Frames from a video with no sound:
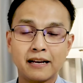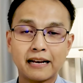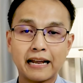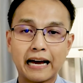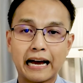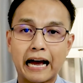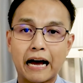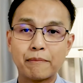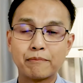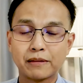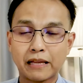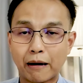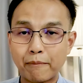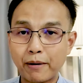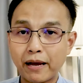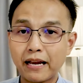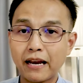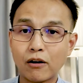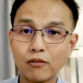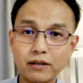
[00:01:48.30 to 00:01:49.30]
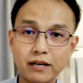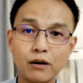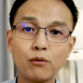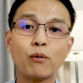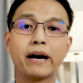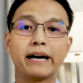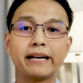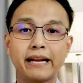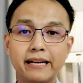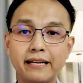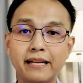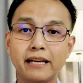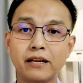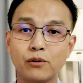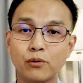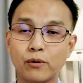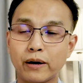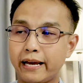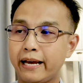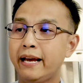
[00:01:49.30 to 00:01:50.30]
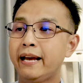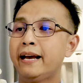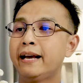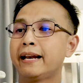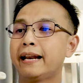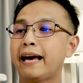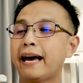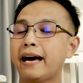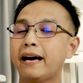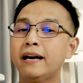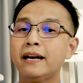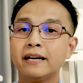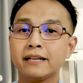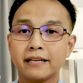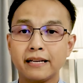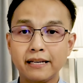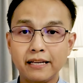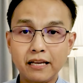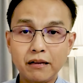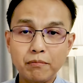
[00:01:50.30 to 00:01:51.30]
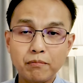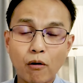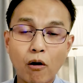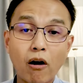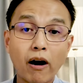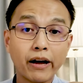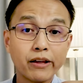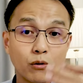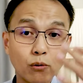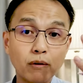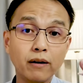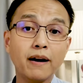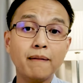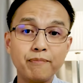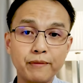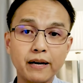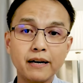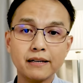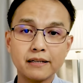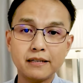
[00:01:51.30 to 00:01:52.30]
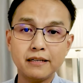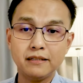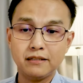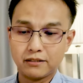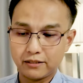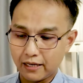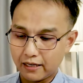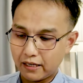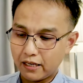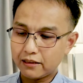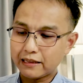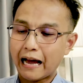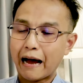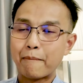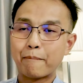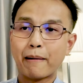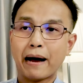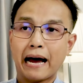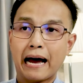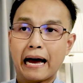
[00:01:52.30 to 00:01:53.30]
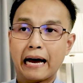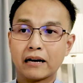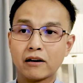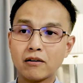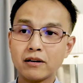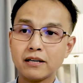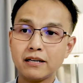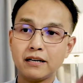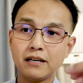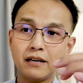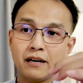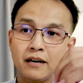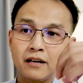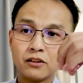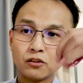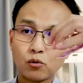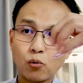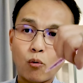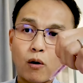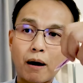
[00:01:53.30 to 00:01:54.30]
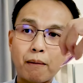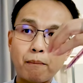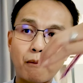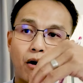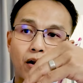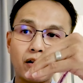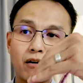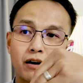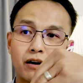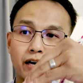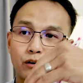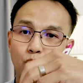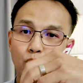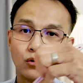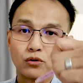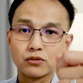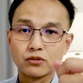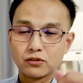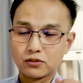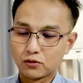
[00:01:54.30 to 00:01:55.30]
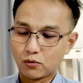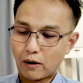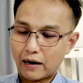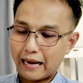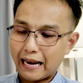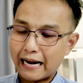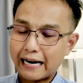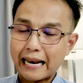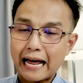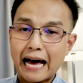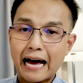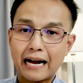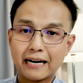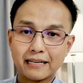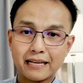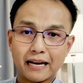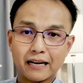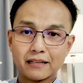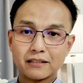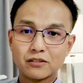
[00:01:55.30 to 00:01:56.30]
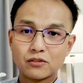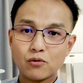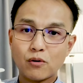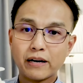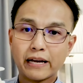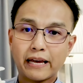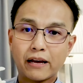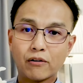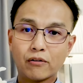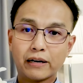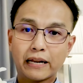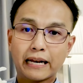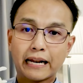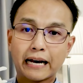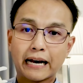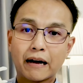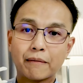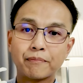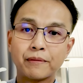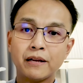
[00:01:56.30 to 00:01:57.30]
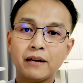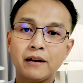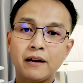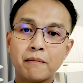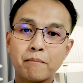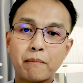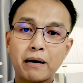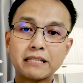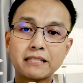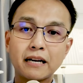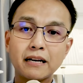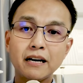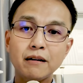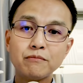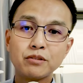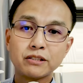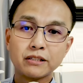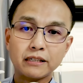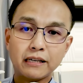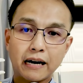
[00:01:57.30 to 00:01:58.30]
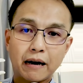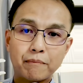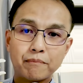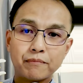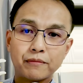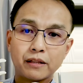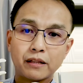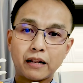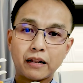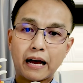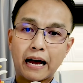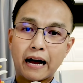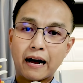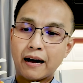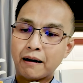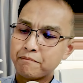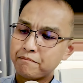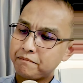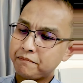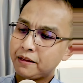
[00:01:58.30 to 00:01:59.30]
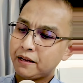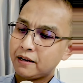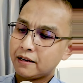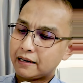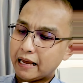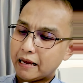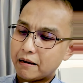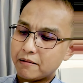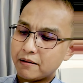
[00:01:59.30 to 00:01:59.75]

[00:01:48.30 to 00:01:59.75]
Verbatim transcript: นะครับทำให้เราเคลื่อนไหวได้ดีด้วยนะทีนี้พออายุเริ่มเยอะขึ้นสิ่งที่ตามมาก็คือตัวหมอนรองกระดูกส่วนล่างๆเนี่ย ช่วงเอวเนี่ยนะครับ มันจะเริ่มเสื่อมนะครับใน